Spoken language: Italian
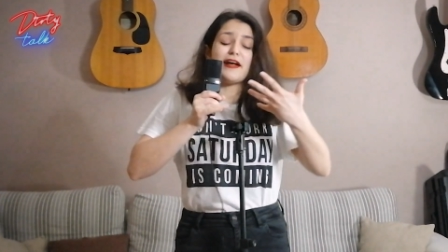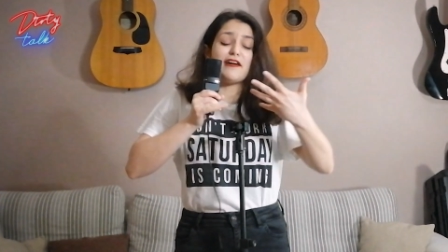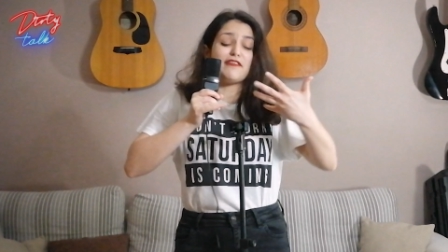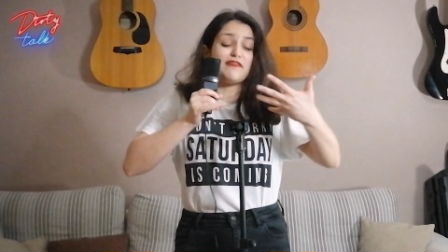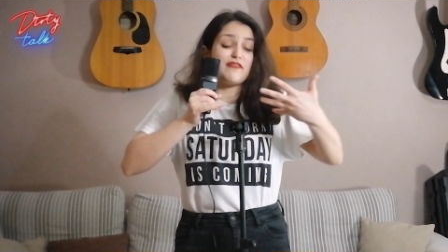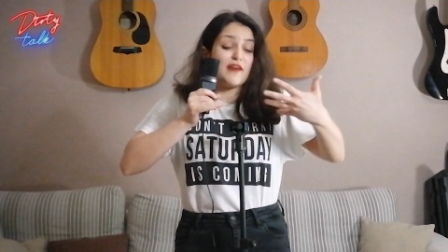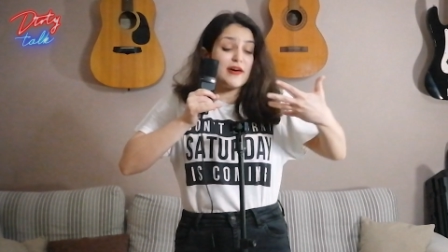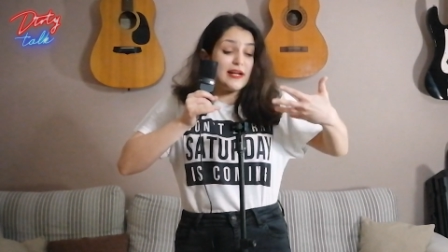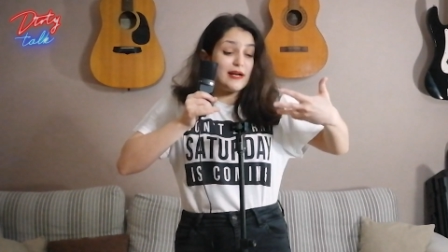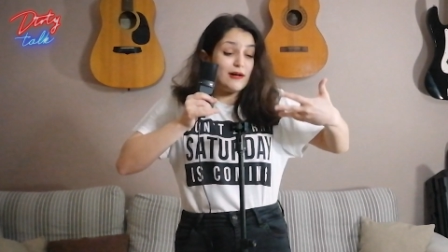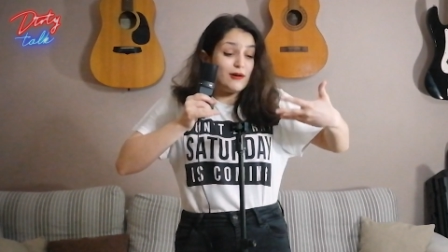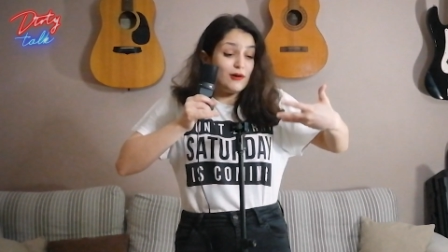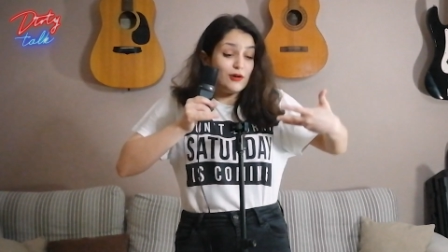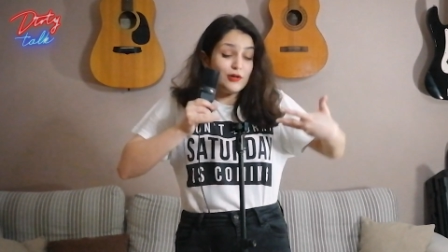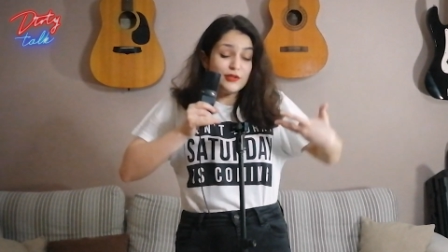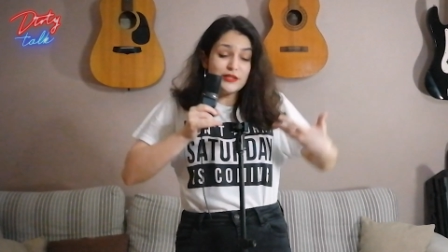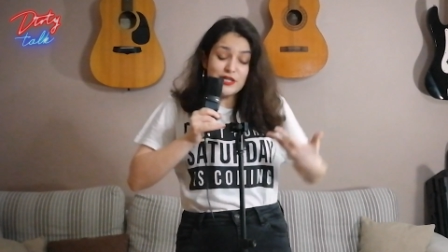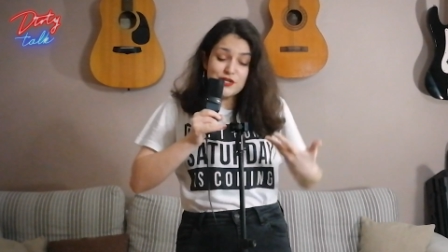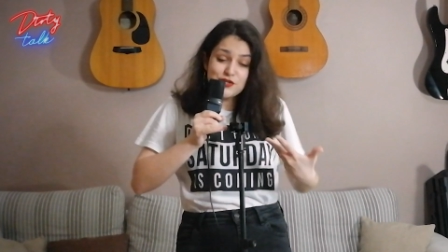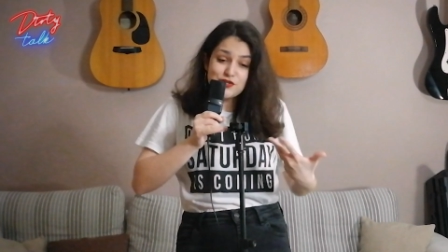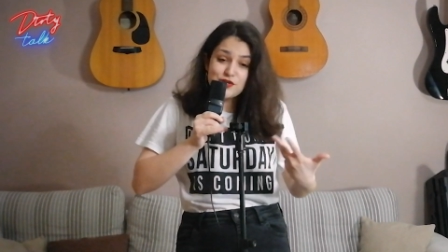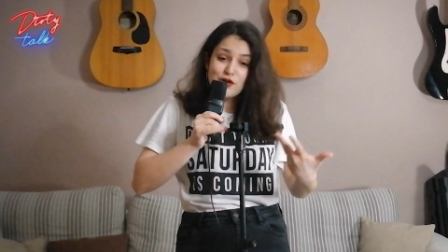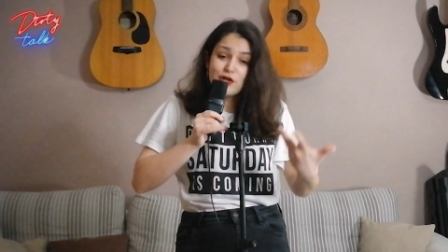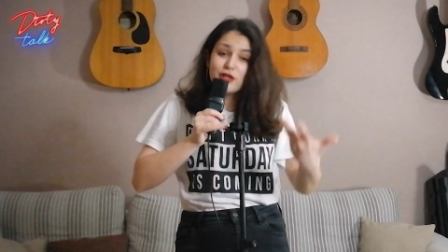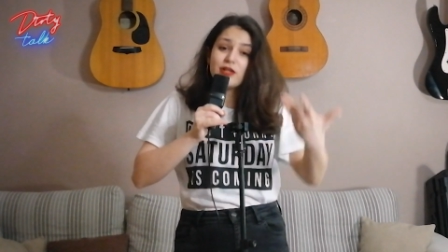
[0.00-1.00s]
a fare
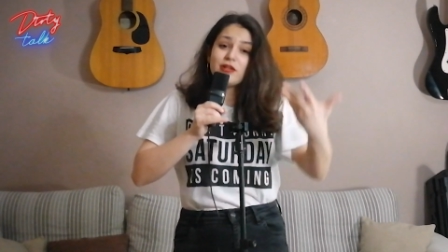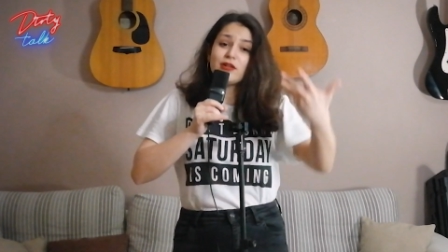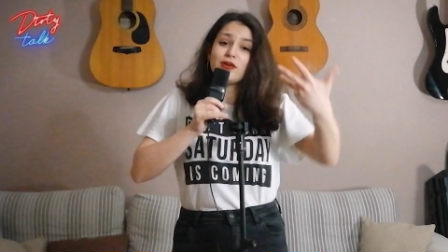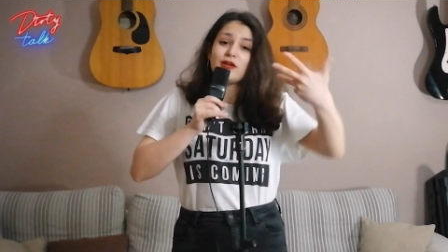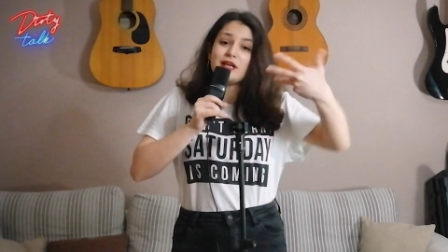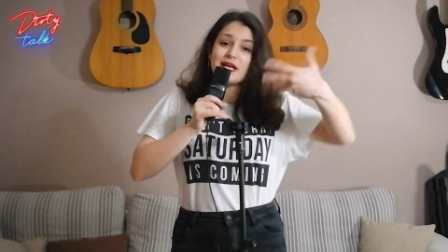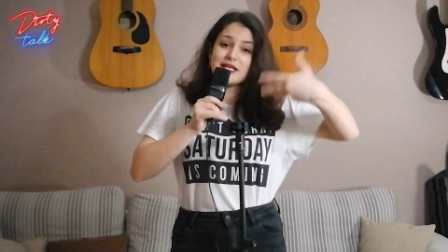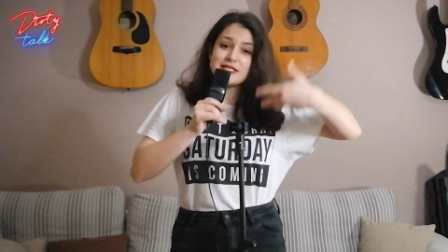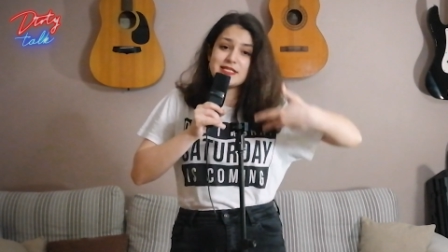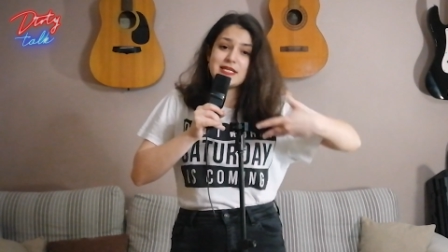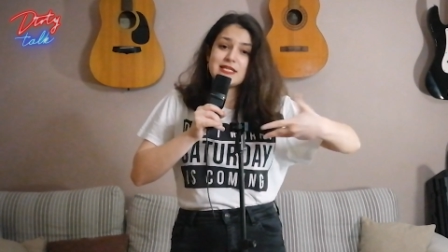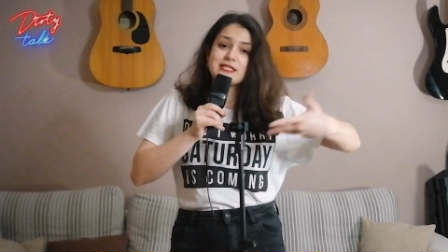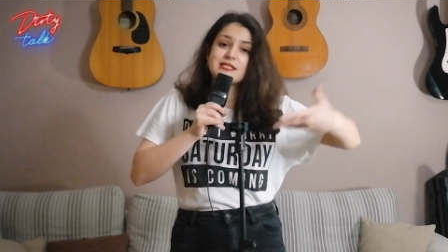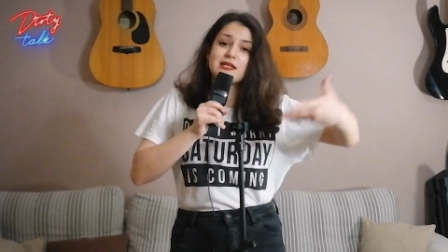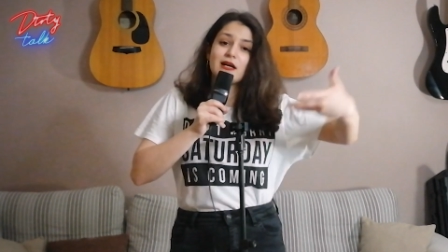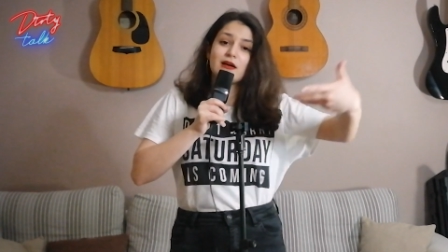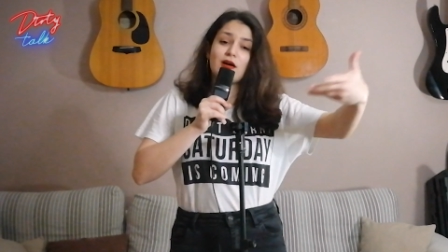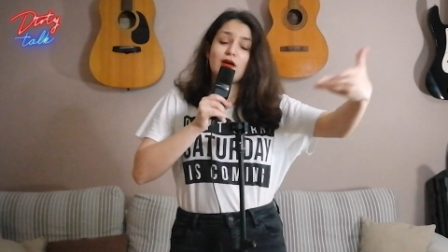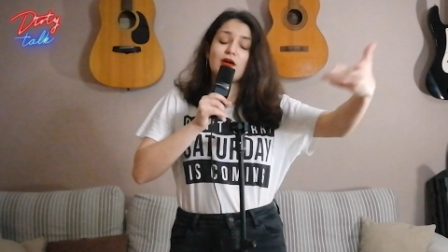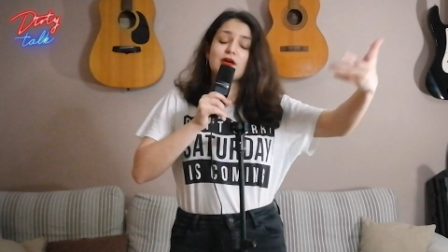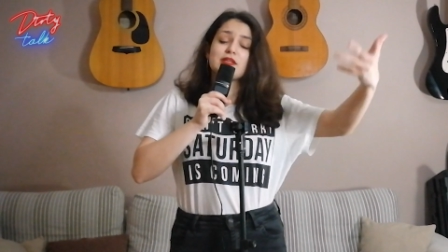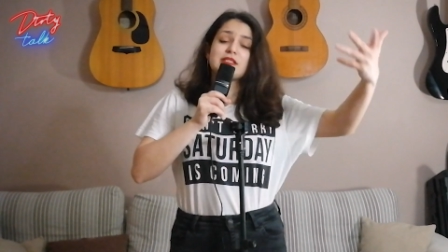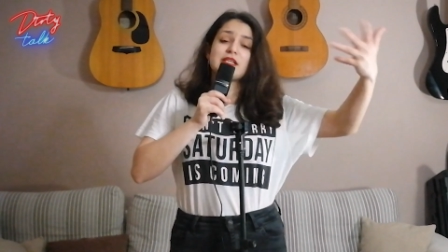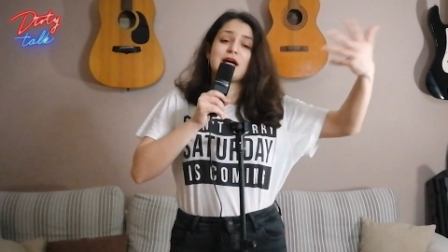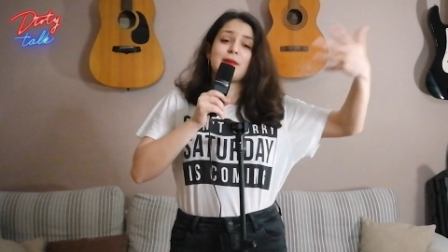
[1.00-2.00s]
ogni giorno la stessa
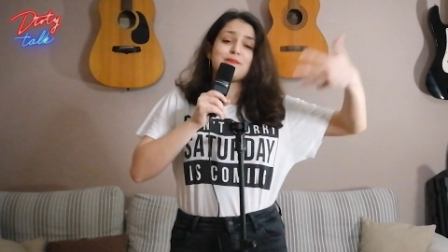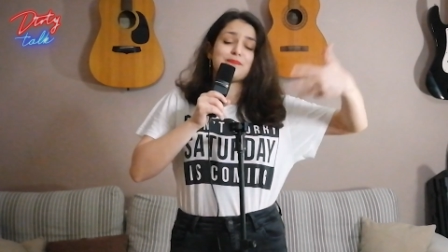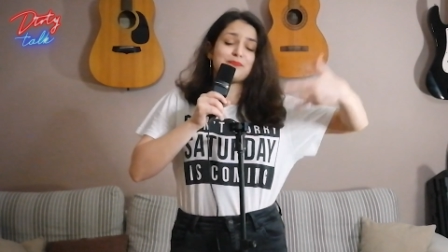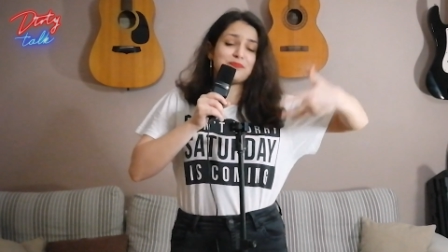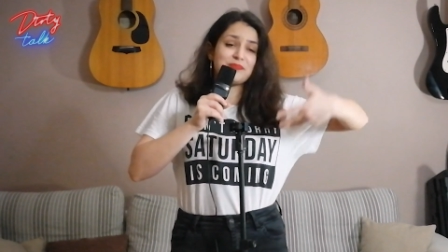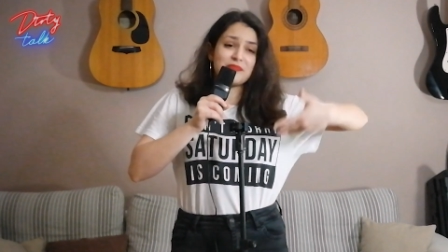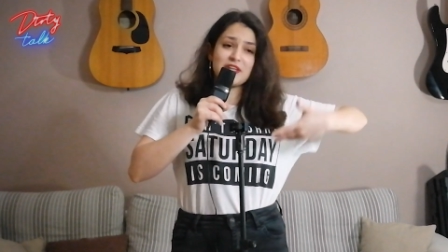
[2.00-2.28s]
cosa